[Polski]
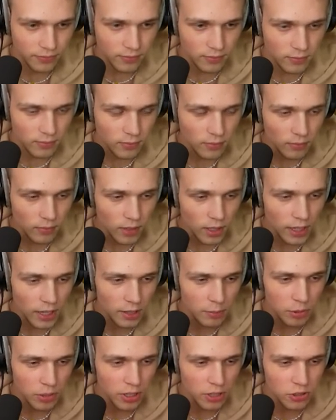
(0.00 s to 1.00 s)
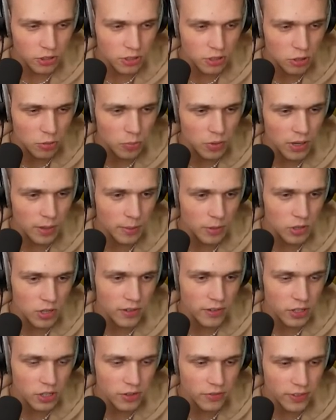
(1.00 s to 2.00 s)
No, Bobo, Ej, bo ja się Proszę zgubiłem, ja
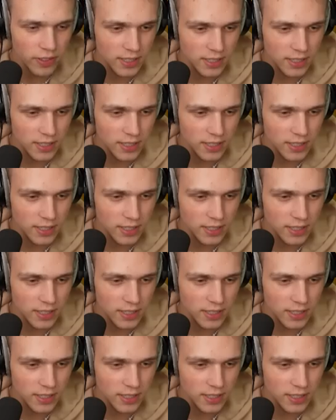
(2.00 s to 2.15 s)
nie wiem, gdzie wy